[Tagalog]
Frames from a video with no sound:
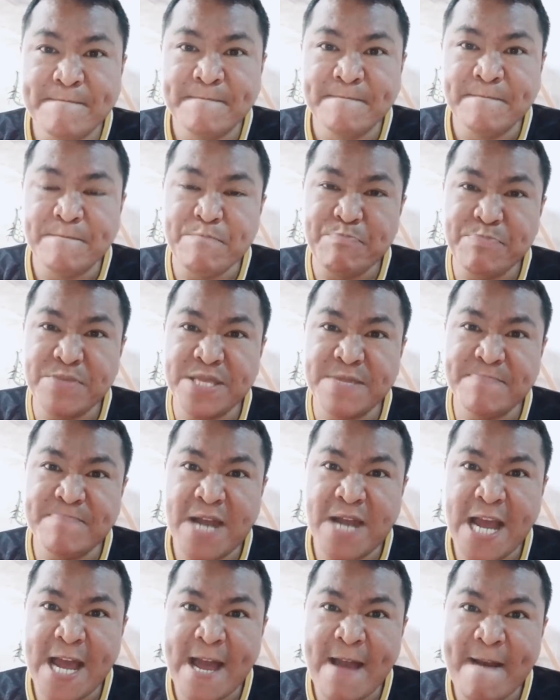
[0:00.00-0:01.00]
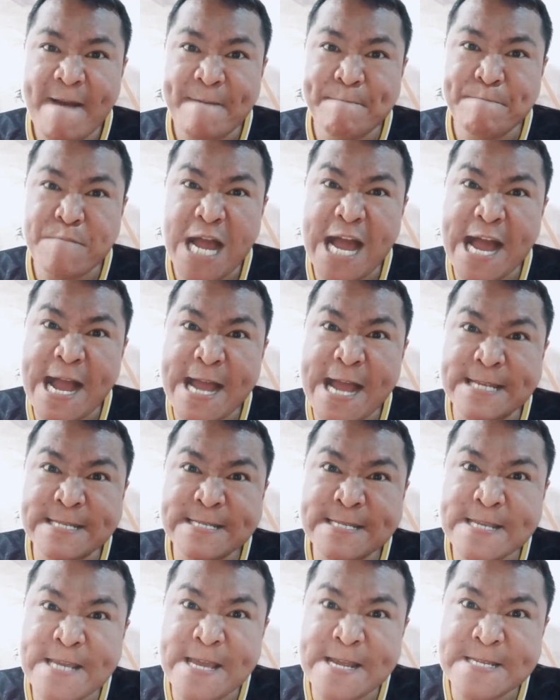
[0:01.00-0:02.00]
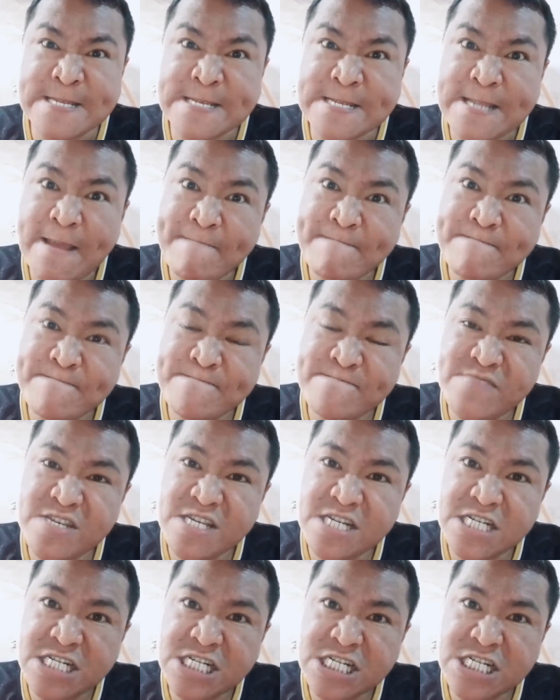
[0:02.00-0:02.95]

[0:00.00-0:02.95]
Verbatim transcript: yung mga makakati ang tilapia,